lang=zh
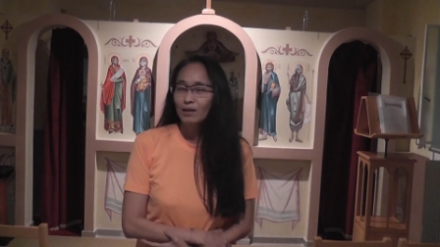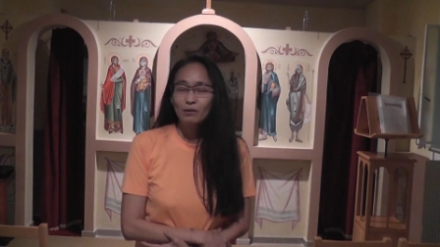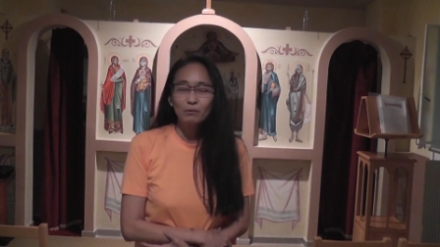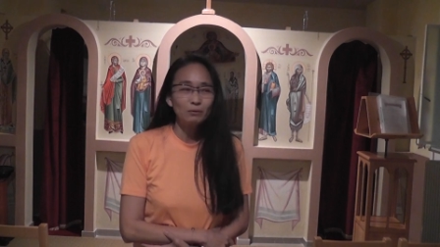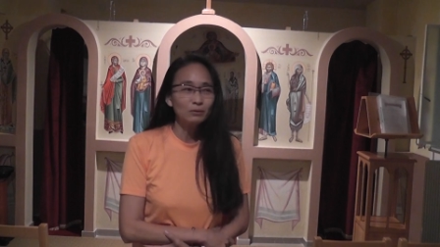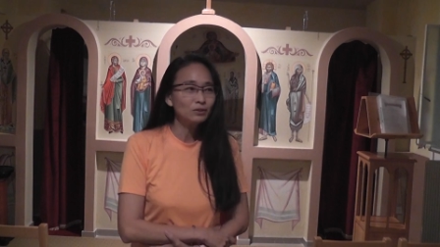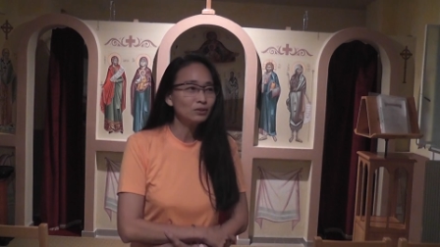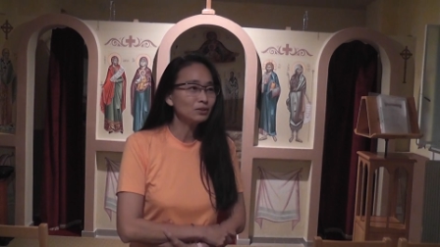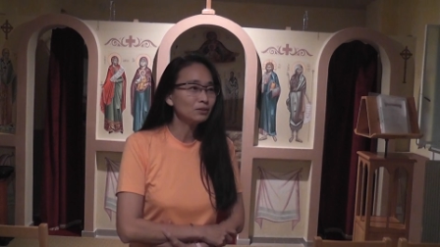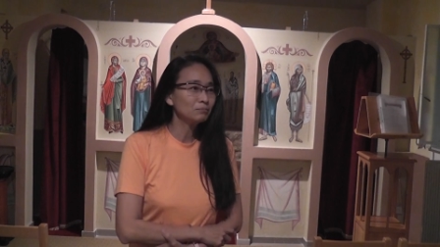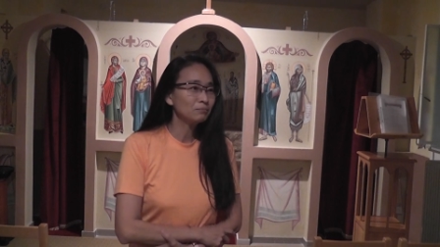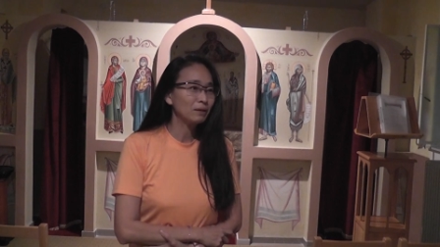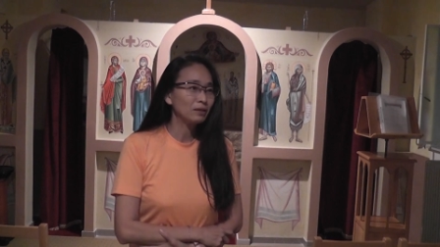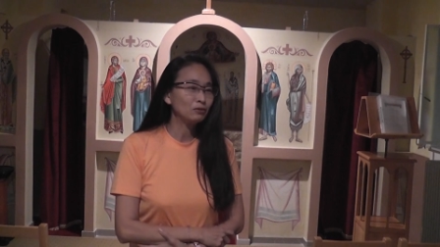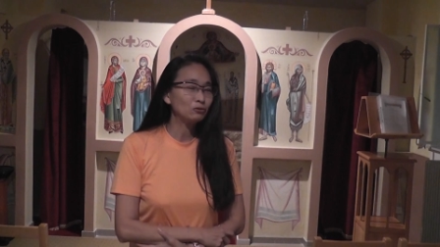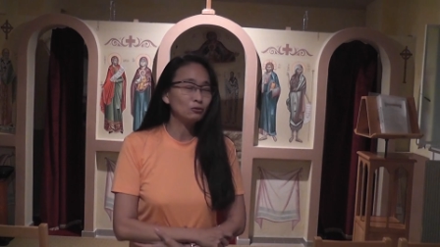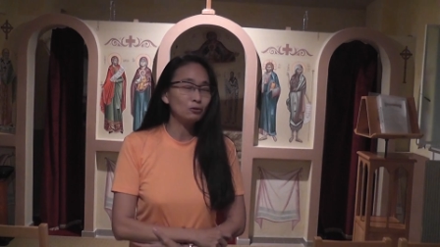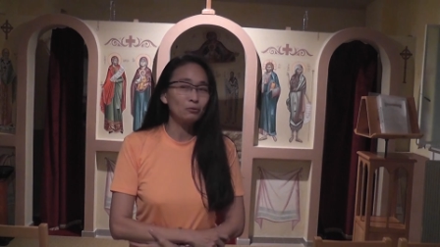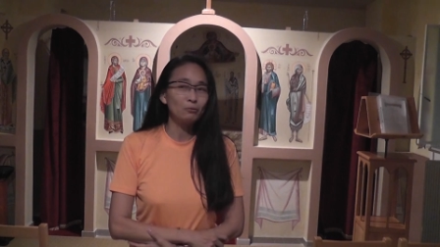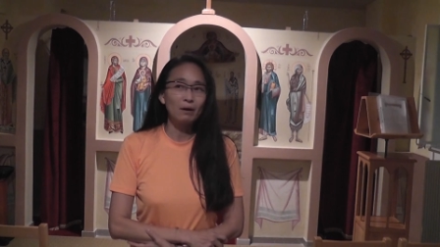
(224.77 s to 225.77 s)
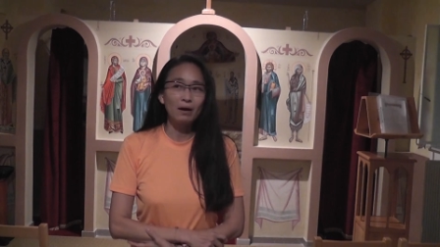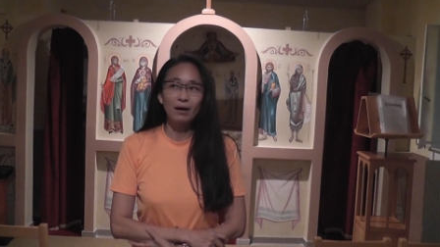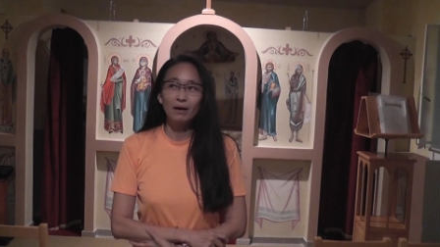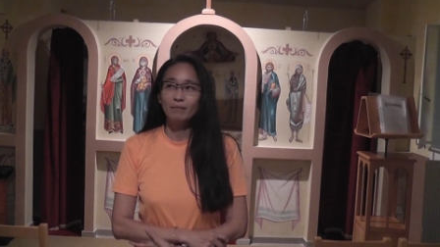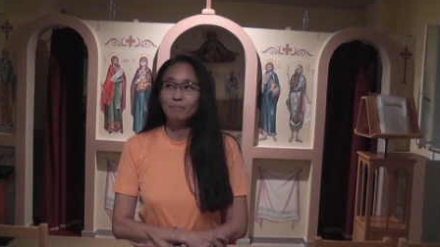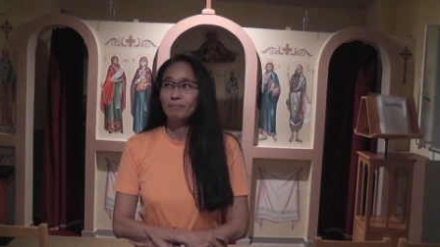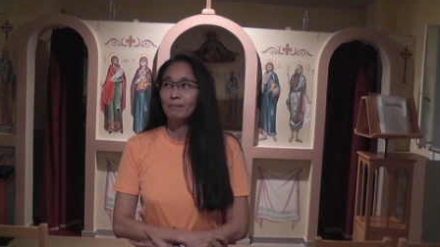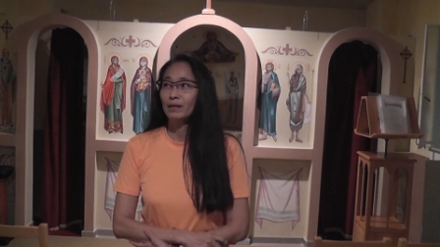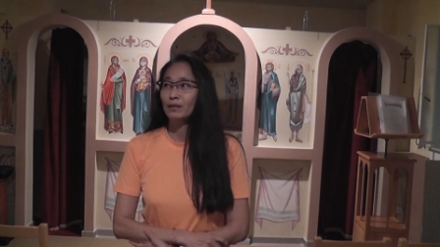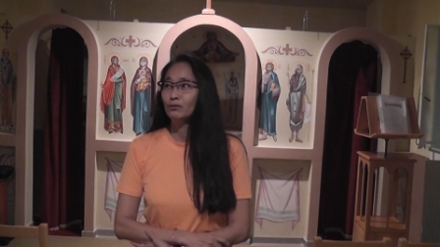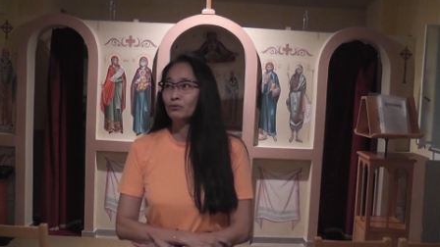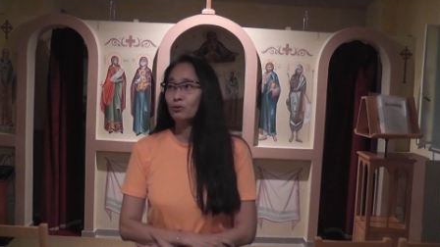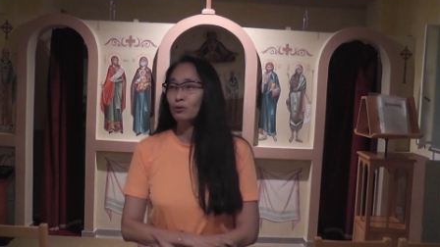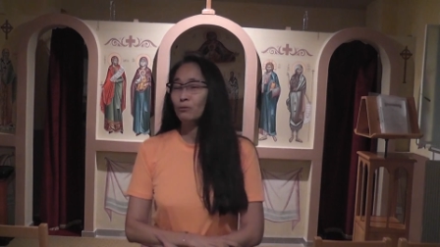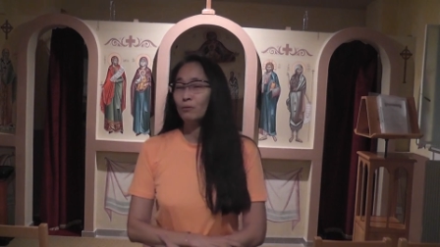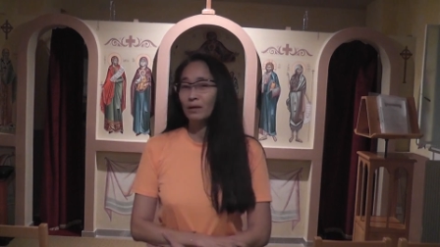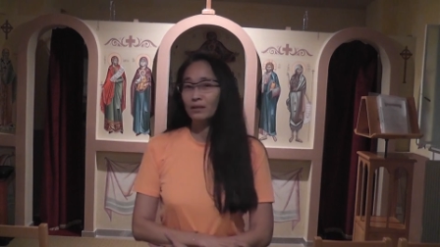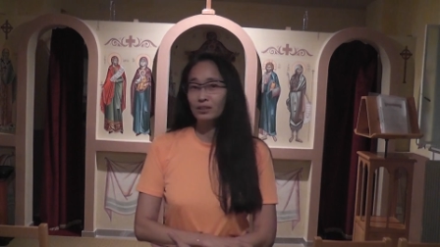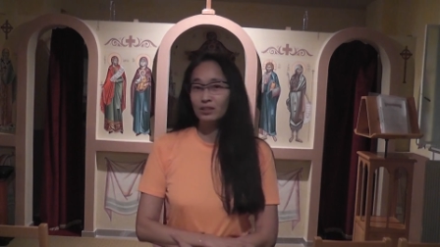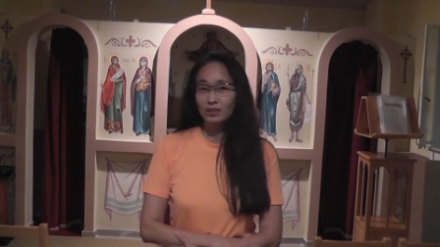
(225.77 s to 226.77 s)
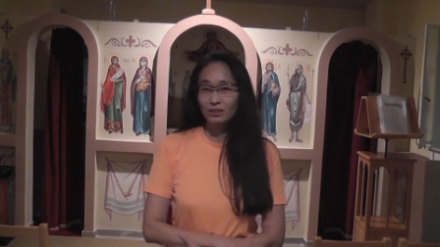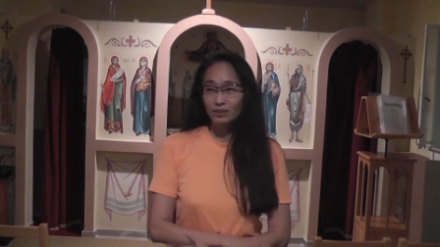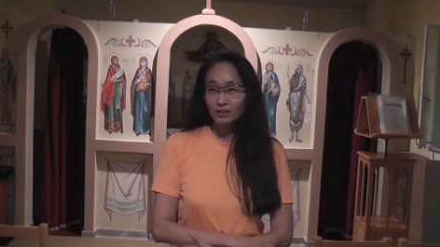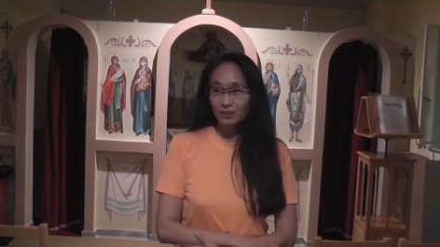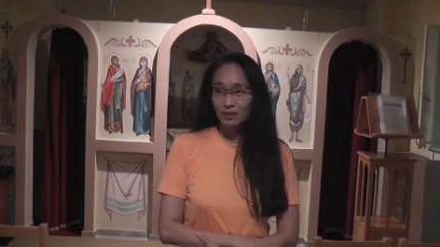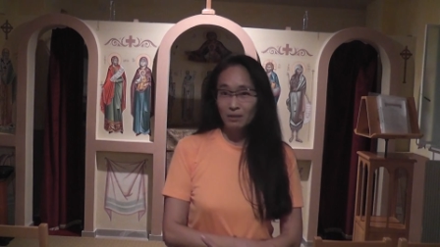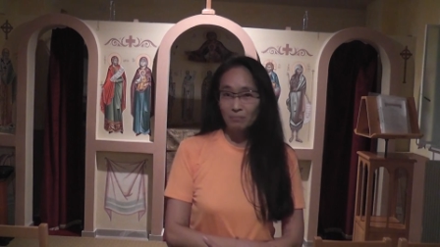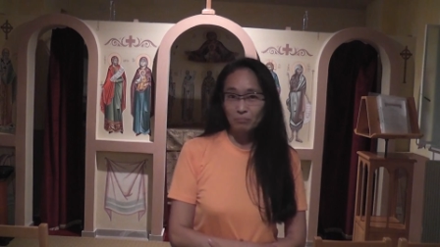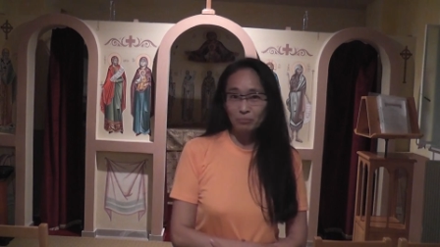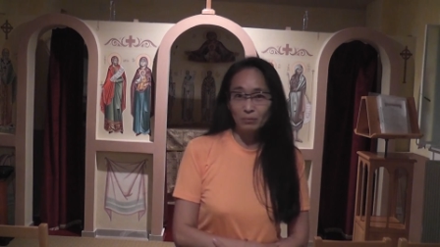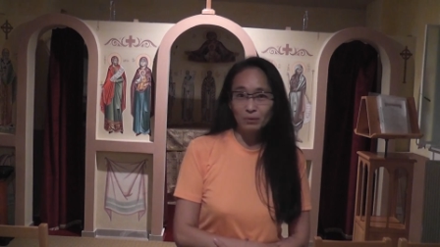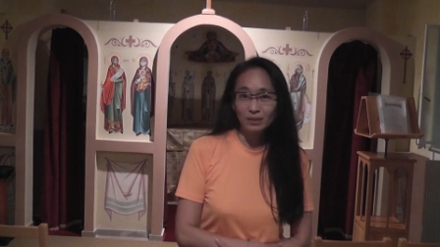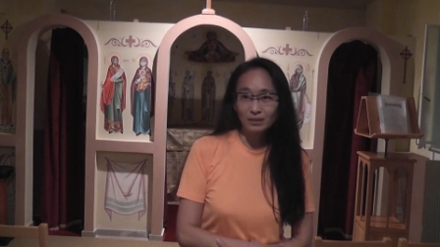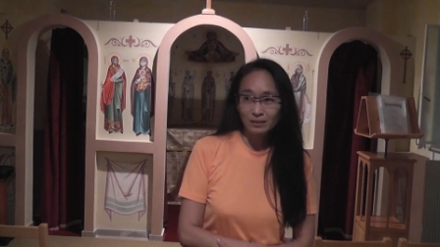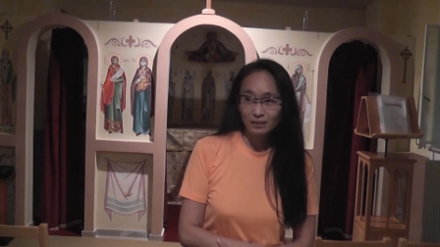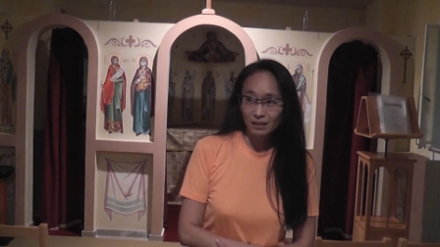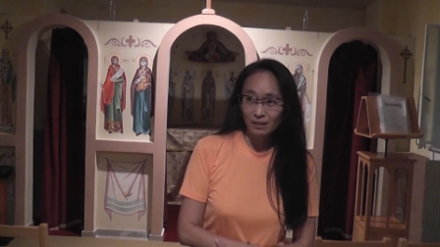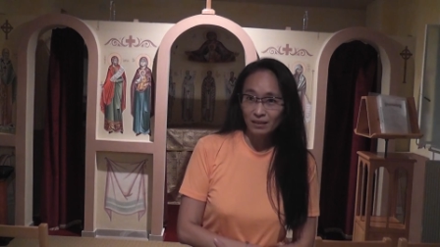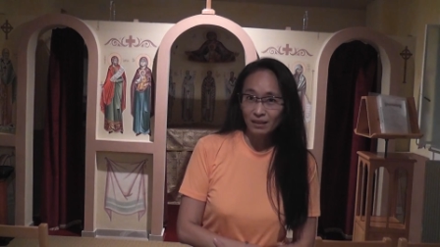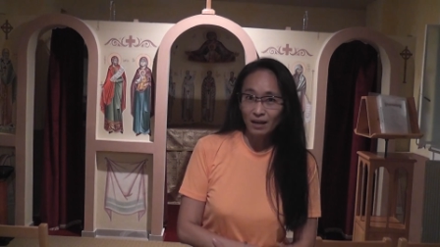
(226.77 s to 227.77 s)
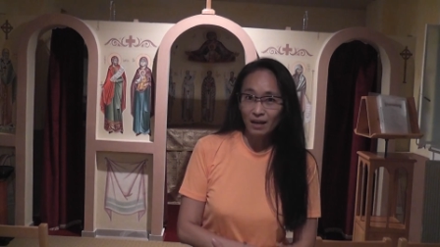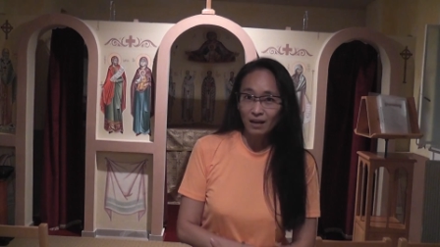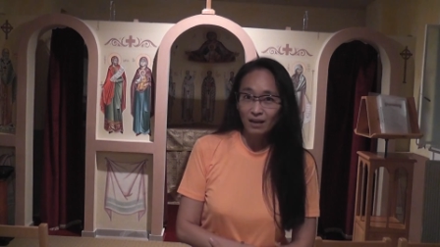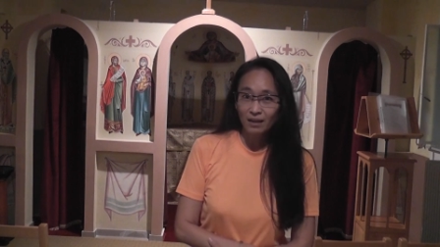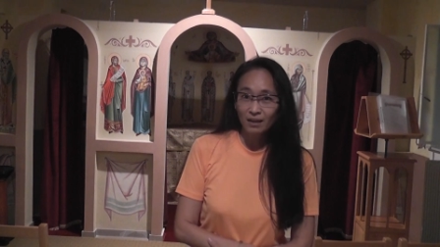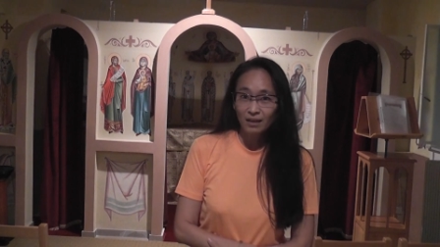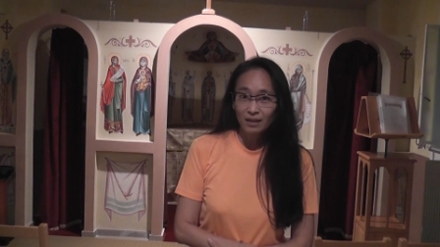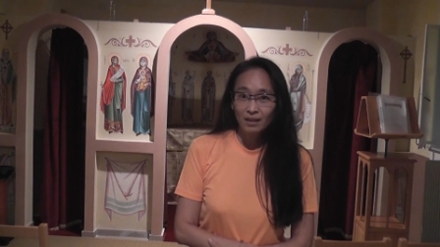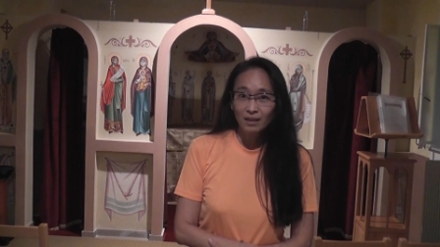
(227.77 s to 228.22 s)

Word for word: 我就是没做完，没做完其实也不会怎样。